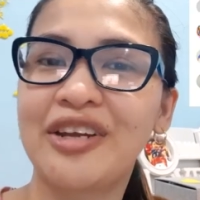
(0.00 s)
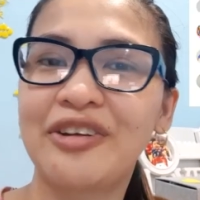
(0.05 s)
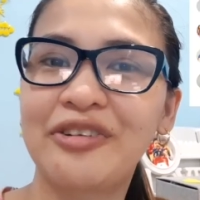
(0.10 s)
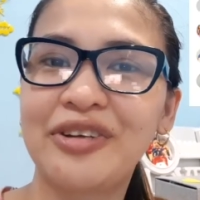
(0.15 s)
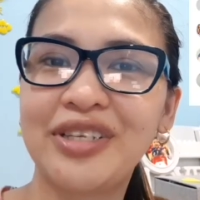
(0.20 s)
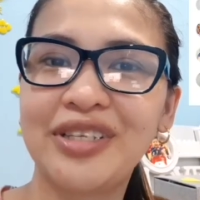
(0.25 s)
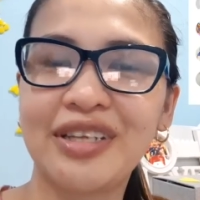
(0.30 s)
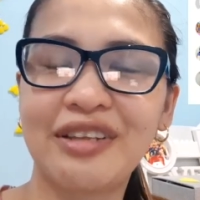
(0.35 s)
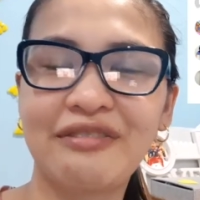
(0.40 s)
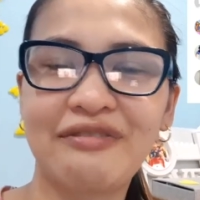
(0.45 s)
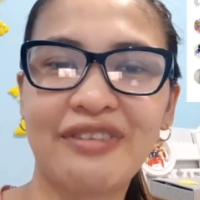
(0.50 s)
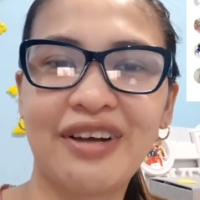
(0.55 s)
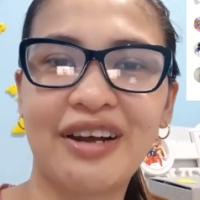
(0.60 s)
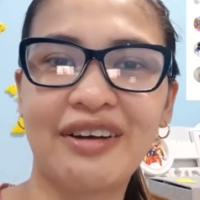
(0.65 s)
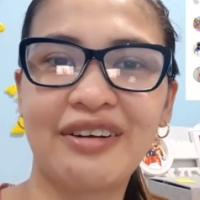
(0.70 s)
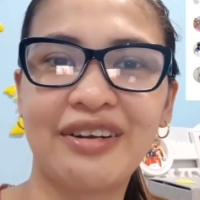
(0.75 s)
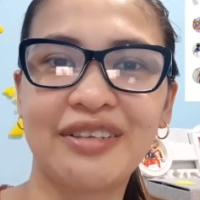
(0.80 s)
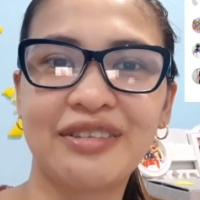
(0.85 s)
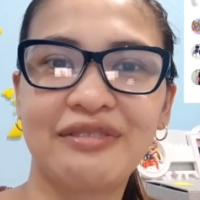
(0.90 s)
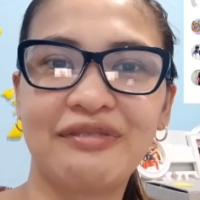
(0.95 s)
Chris and
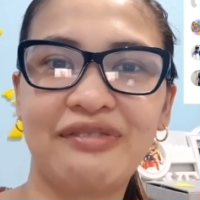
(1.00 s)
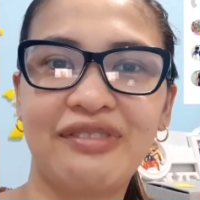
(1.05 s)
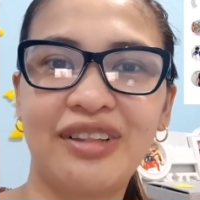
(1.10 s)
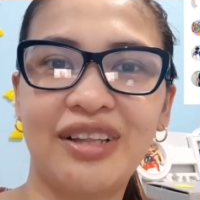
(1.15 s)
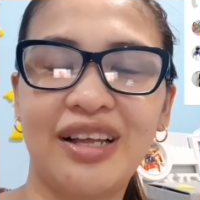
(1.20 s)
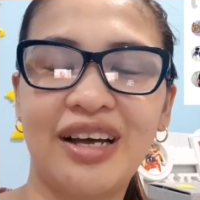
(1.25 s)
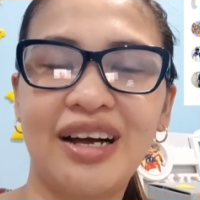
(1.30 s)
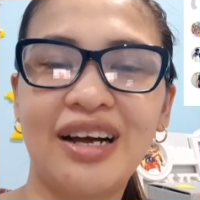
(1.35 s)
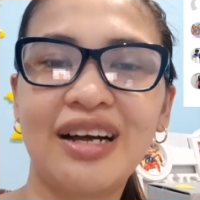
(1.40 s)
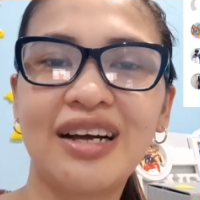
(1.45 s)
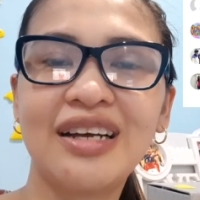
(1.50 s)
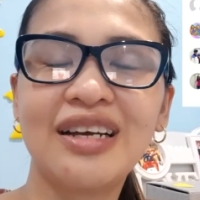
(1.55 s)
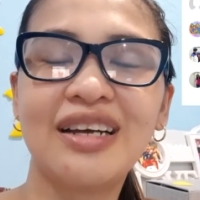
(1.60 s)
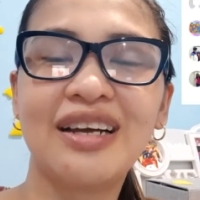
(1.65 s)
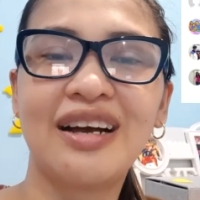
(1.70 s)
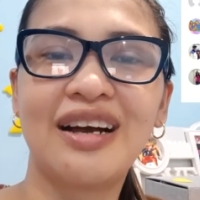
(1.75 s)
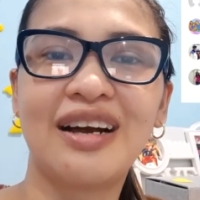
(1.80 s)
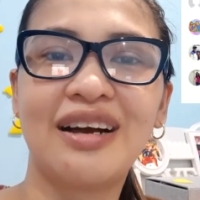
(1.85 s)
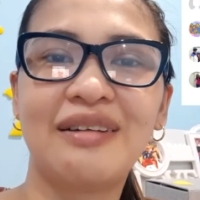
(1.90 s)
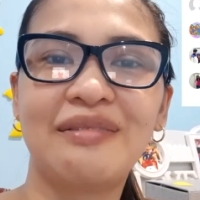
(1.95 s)
Farah's
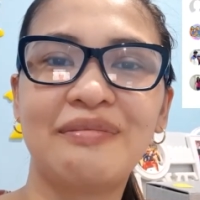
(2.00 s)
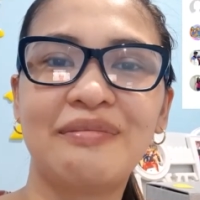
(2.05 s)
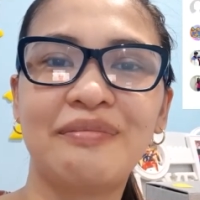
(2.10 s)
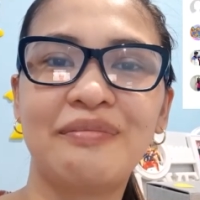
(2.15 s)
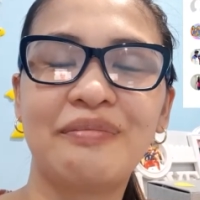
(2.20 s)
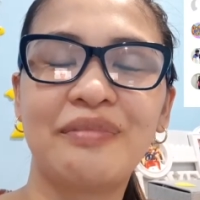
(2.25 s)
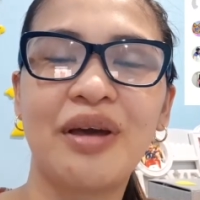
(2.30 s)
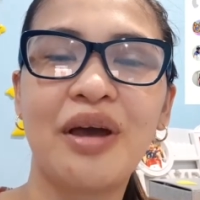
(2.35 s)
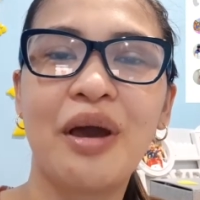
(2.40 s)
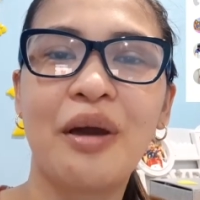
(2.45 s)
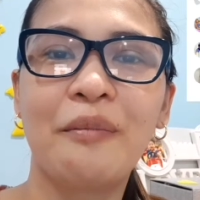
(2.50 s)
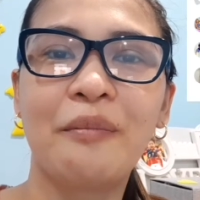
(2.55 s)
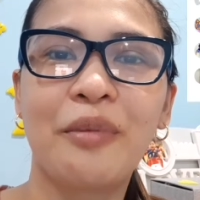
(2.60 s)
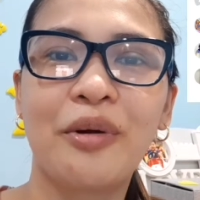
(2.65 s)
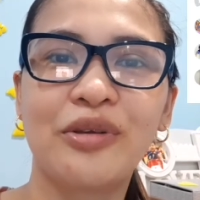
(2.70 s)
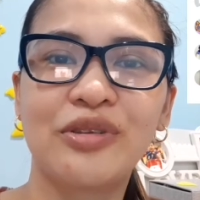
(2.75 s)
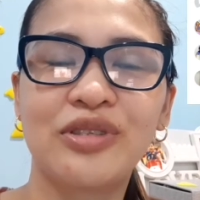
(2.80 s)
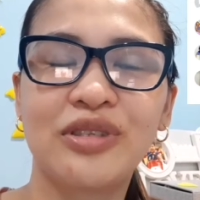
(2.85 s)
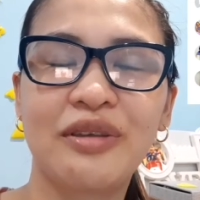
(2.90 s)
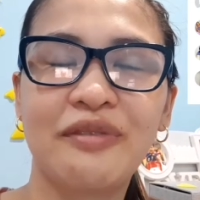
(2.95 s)
vlog, um,
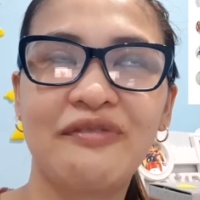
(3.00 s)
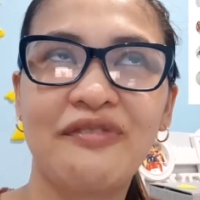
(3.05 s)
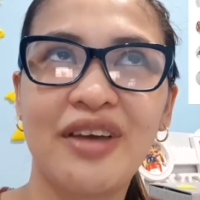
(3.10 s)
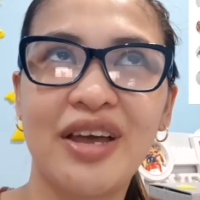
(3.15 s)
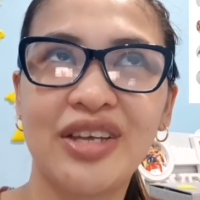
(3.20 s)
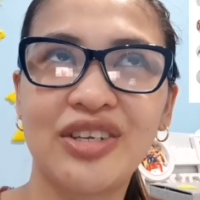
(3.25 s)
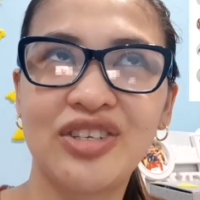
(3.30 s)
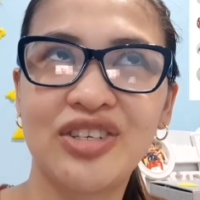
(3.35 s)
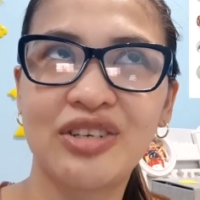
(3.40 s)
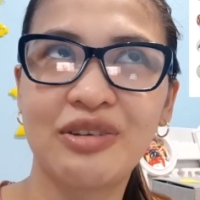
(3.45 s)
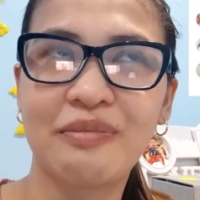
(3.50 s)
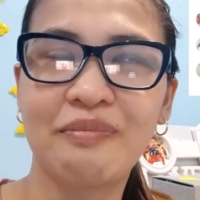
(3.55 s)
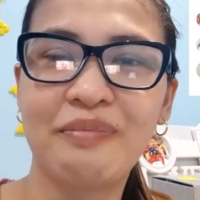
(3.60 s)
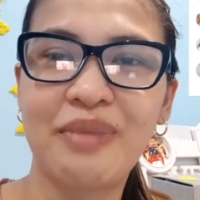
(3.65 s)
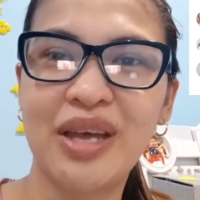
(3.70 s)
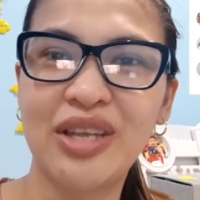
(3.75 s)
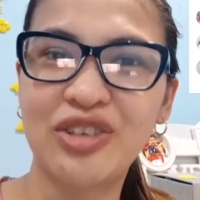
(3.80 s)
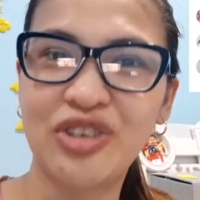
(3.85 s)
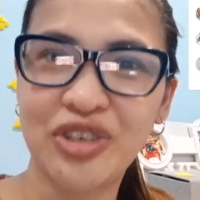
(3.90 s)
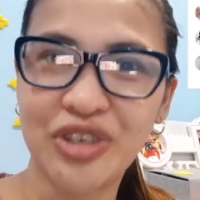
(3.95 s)
Ponce
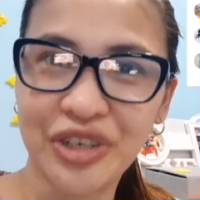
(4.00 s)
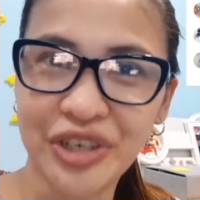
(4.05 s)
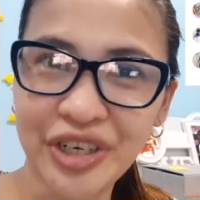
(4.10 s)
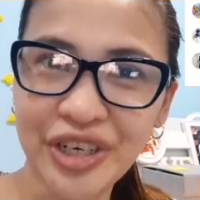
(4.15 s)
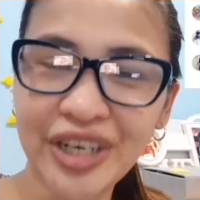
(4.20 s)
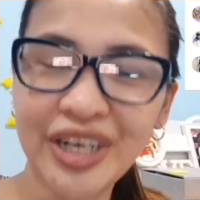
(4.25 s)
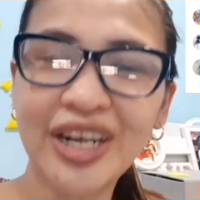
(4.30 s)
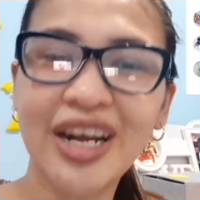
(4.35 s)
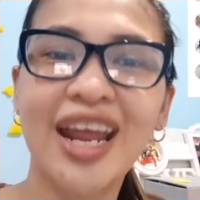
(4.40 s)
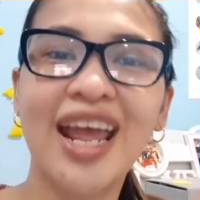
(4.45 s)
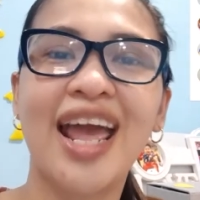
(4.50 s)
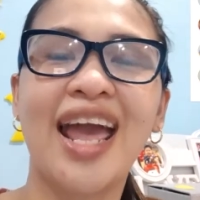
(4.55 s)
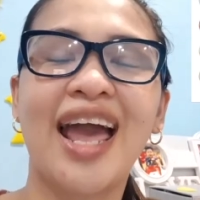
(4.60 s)
Betcher,